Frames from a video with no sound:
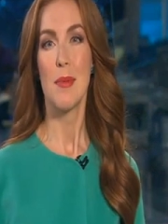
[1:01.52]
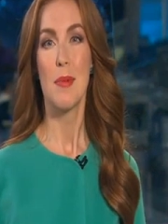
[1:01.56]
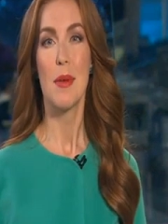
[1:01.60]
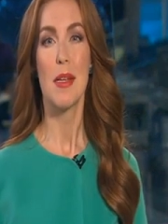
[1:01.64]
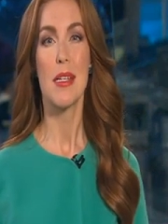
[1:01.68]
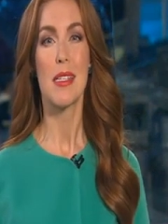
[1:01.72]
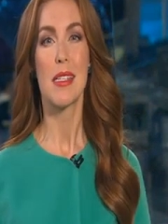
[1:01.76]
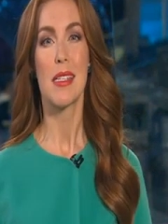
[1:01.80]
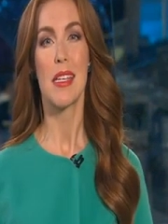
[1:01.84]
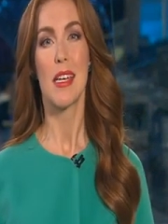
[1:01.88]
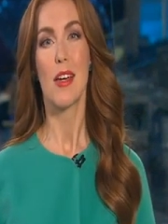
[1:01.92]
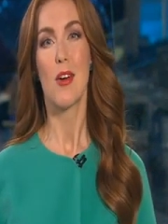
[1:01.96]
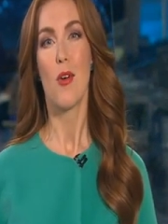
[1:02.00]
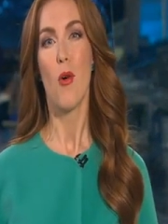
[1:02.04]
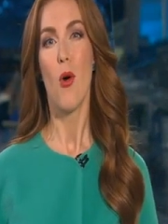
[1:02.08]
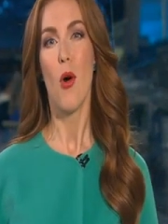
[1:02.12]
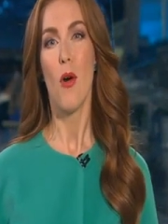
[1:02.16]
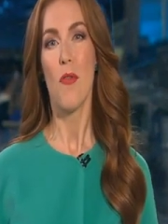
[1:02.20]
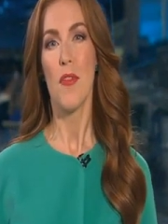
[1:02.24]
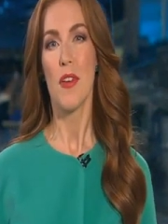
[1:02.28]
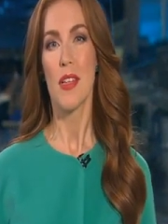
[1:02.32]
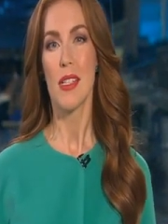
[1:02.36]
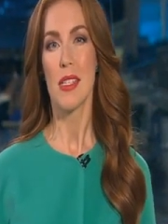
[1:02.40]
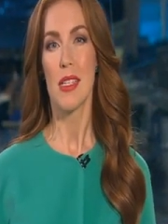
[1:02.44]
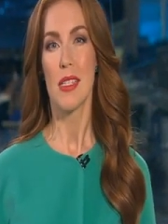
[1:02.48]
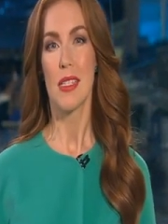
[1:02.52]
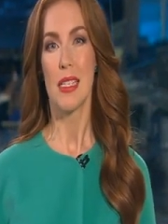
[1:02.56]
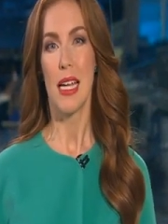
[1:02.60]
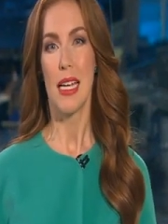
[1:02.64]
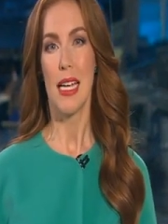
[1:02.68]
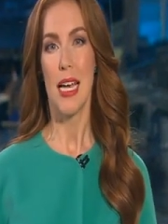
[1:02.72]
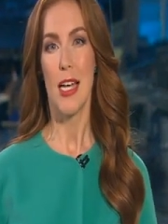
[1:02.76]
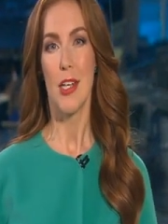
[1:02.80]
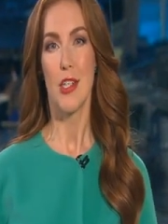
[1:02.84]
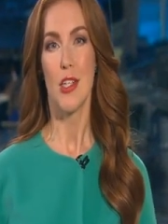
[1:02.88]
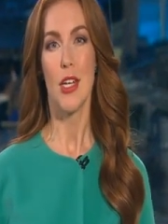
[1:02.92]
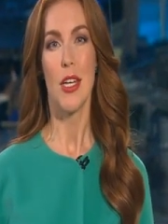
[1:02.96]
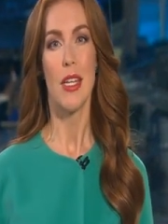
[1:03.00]
сибирский кофе с
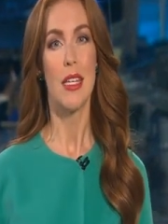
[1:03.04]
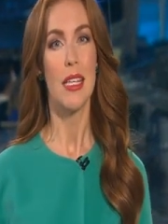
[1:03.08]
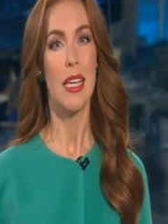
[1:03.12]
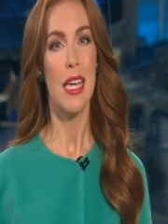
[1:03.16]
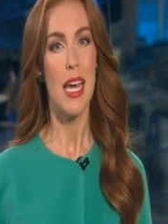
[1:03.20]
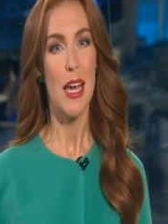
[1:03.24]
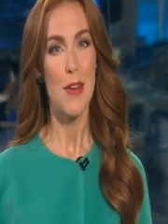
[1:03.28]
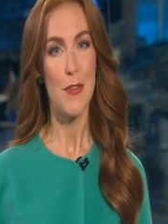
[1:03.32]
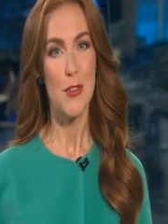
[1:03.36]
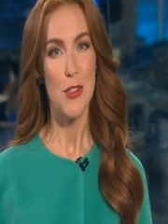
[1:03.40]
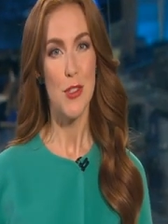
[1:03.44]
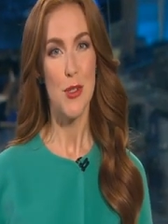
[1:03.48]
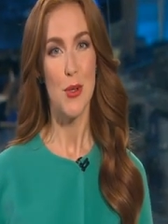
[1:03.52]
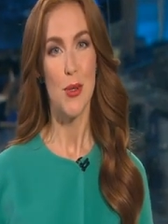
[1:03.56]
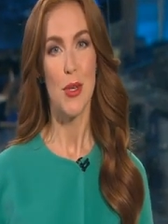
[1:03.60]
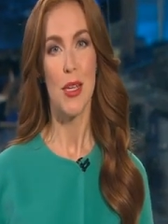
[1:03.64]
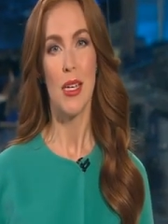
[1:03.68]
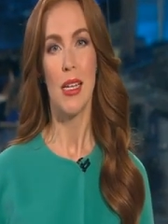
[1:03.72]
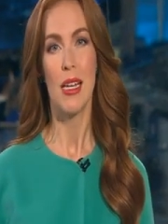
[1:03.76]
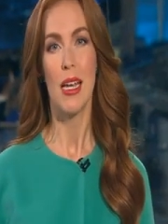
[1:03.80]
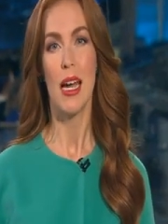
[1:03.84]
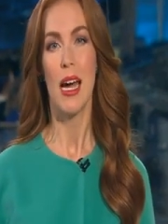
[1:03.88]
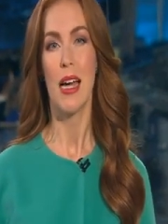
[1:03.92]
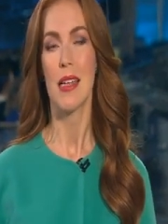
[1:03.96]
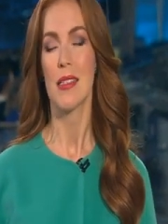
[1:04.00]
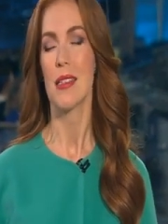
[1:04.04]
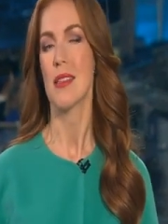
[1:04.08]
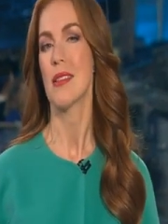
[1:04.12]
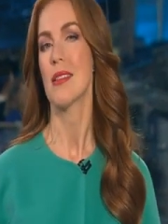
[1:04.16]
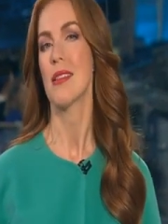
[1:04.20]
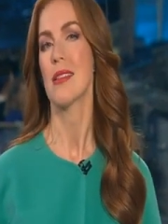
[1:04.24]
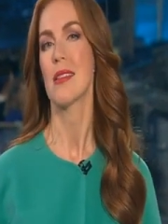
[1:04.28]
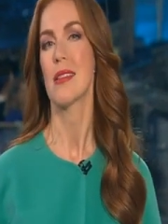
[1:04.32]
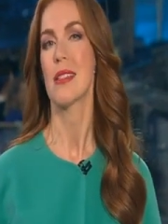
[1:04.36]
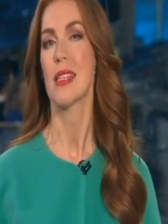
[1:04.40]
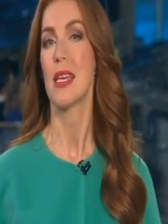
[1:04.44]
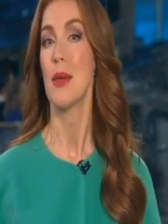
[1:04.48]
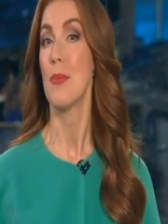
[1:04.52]
настоящей нефтью или
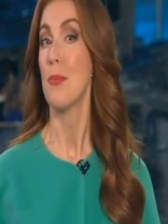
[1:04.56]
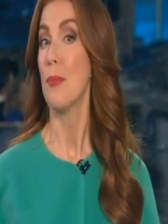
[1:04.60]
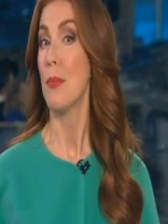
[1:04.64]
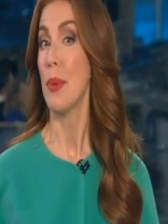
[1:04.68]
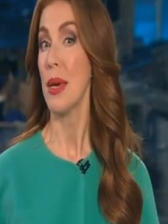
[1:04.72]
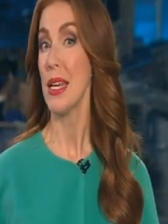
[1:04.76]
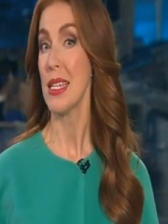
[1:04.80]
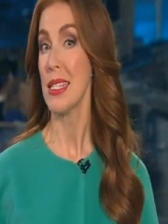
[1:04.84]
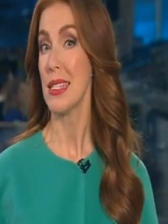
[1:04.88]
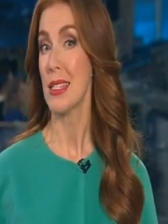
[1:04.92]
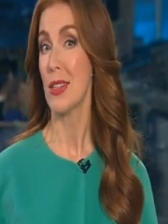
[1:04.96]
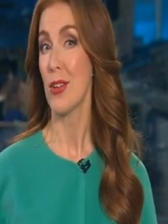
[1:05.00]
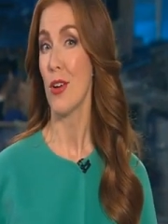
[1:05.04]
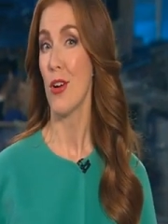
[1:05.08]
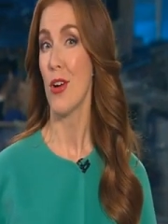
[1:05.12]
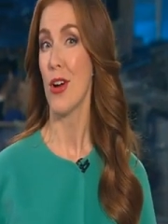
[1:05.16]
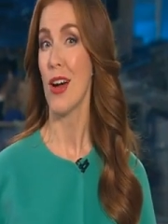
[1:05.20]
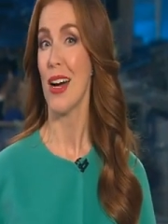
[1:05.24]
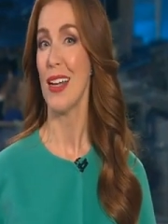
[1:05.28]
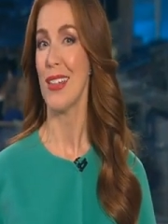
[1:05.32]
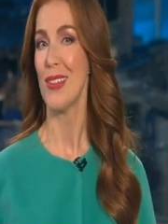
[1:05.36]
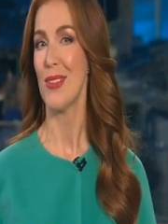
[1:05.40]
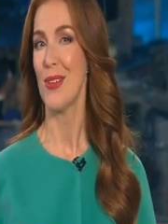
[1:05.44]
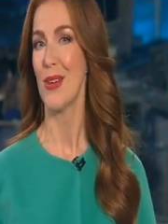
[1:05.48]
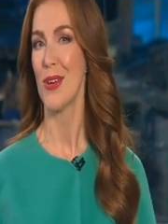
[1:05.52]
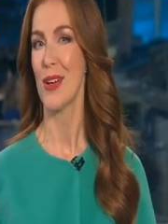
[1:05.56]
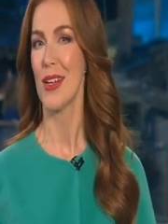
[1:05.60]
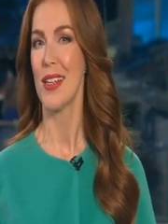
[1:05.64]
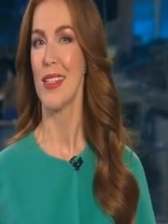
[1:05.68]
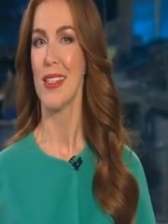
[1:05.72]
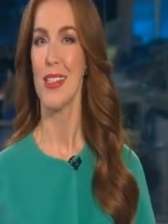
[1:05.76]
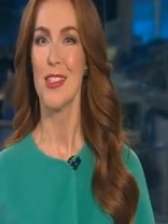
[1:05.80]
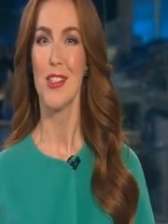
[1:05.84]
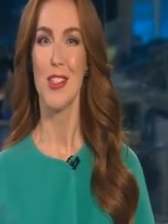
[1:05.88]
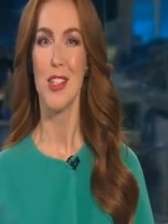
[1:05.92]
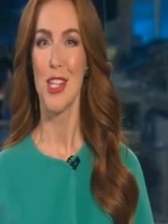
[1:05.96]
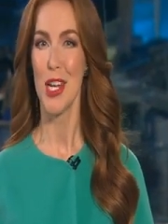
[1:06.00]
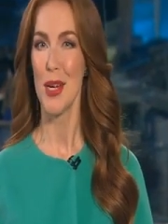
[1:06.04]
осетинский песто, который
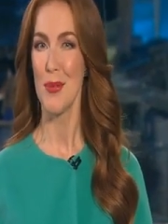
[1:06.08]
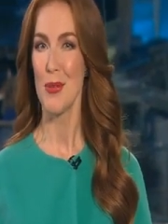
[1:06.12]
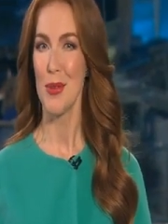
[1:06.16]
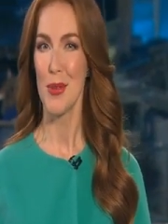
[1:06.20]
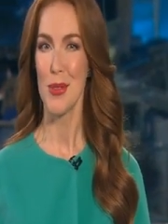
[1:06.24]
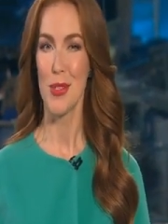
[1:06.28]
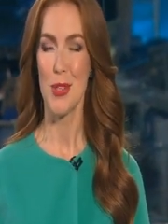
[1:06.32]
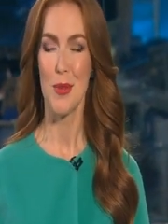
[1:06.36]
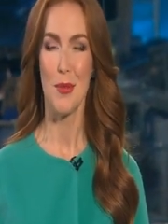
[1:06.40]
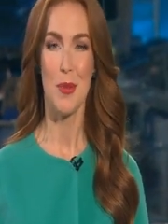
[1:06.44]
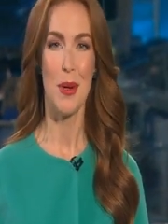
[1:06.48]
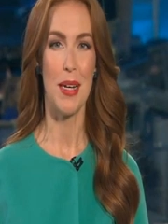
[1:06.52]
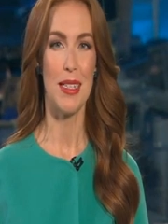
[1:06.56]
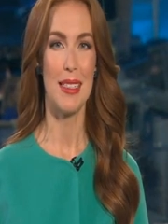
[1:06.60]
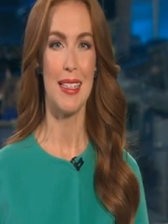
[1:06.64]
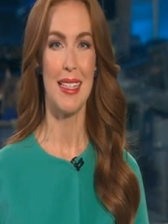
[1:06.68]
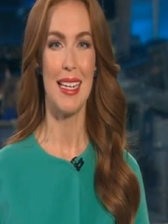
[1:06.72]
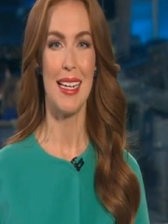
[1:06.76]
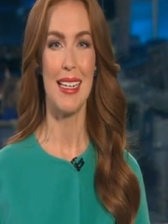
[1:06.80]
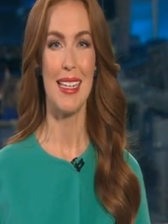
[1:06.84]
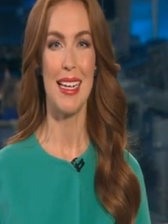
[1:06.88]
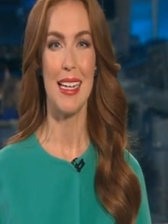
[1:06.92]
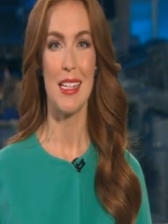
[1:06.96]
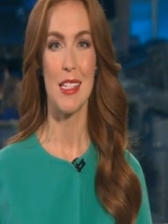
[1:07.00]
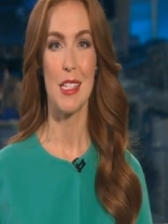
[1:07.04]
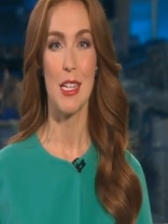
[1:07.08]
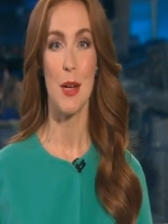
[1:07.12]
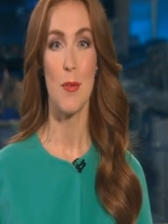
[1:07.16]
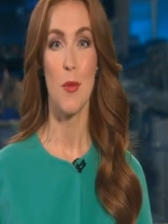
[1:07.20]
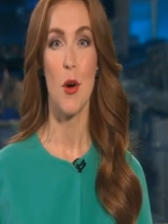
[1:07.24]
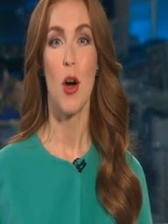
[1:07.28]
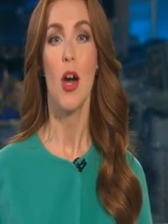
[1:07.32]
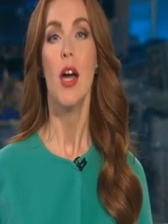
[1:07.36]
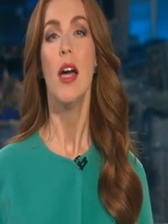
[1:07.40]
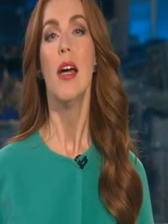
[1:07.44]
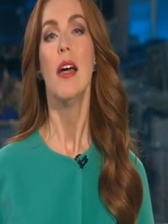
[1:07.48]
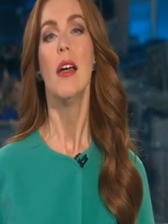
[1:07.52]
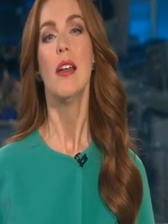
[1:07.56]
ничем не уступает итальянскому.
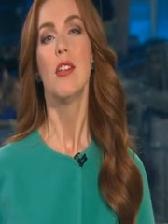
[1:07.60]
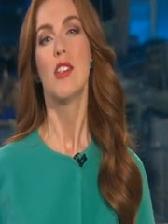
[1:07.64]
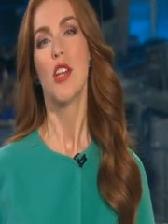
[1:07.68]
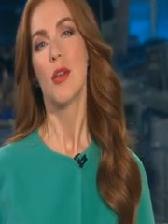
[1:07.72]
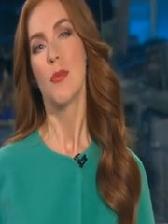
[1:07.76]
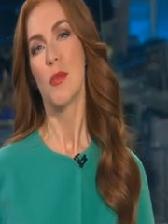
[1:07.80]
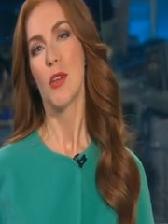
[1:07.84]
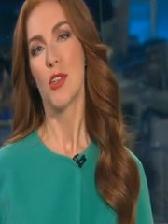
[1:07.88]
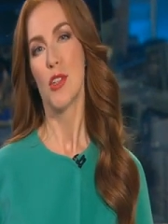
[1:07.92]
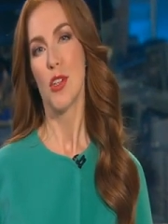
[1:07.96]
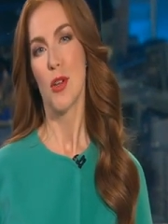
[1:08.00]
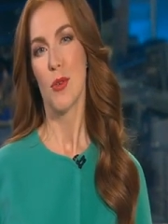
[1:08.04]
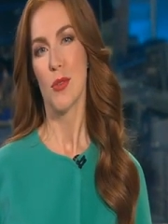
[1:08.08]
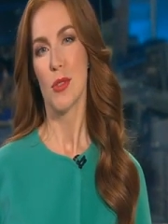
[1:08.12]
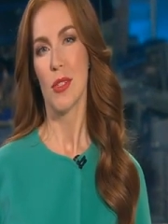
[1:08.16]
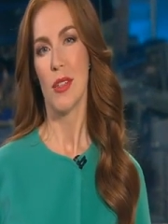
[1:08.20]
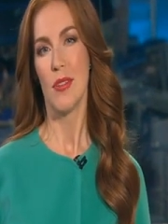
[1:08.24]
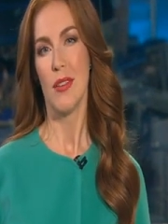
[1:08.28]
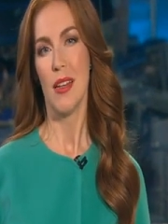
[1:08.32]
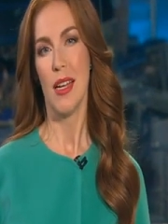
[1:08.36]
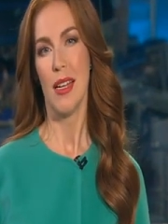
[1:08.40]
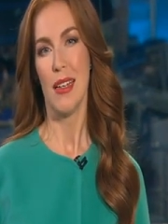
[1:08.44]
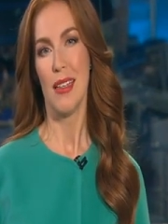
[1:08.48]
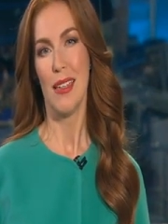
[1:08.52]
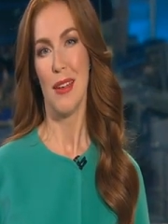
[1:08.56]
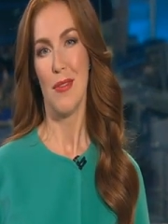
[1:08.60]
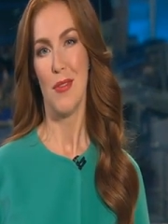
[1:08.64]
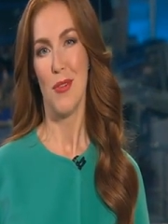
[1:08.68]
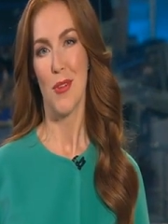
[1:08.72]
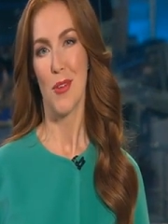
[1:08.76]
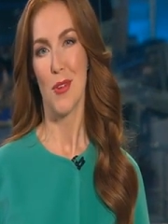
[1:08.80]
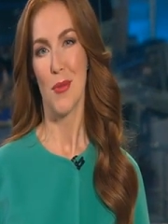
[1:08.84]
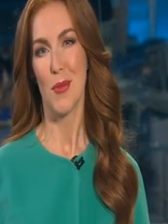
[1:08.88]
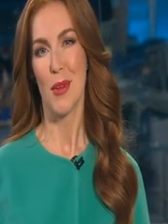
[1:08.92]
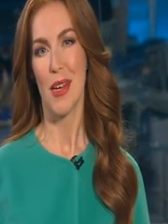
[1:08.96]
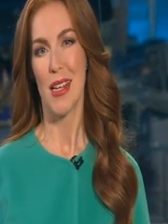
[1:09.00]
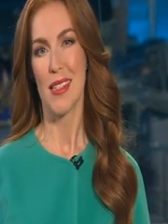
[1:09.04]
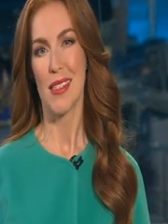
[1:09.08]
Чем еще удивляли на
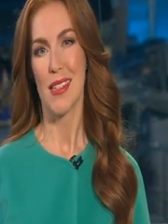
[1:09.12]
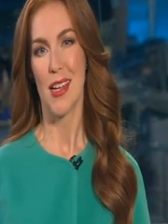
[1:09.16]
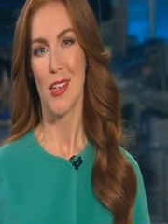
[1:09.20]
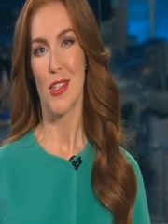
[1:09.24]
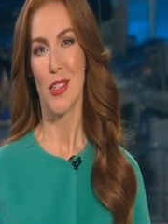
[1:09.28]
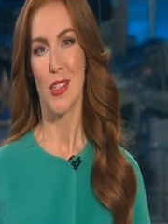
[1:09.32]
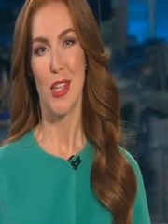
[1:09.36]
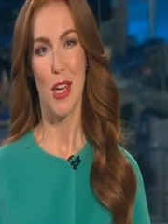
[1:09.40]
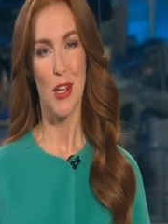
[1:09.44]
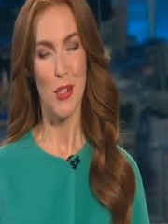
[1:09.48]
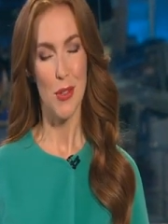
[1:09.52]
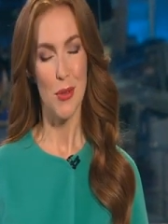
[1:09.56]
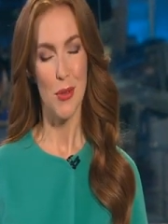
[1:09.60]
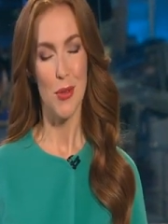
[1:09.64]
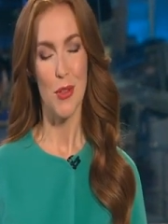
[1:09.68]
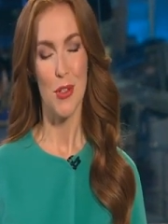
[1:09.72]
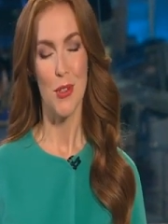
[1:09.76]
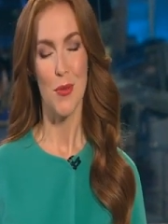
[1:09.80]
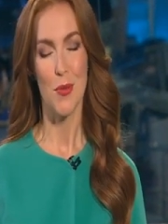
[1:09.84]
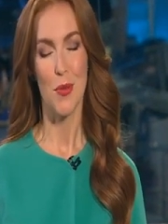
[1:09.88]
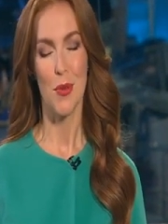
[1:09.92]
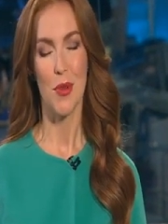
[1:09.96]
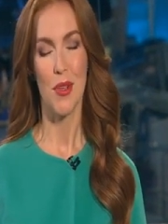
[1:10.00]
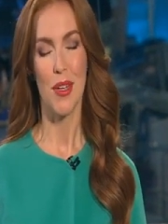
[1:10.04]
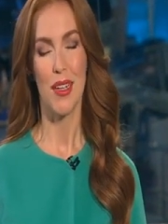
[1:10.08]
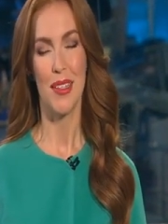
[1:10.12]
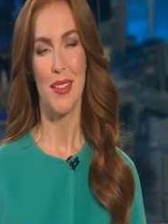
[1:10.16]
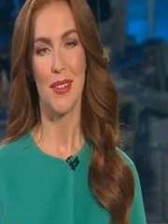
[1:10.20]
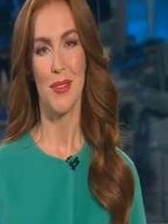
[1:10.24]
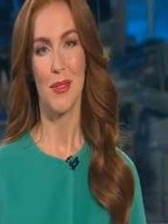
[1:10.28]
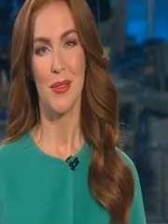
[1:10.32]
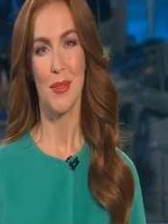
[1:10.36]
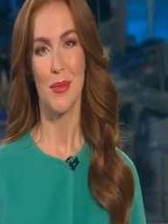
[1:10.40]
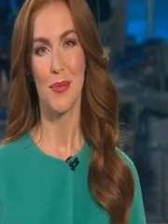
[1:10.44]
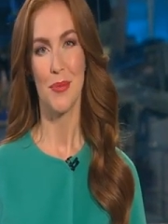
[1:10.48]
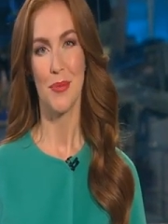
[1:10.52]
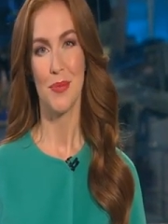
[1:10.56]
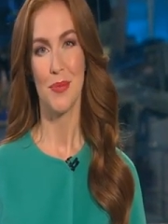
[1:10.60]
форуме, расскажет Артур Ишпулатов.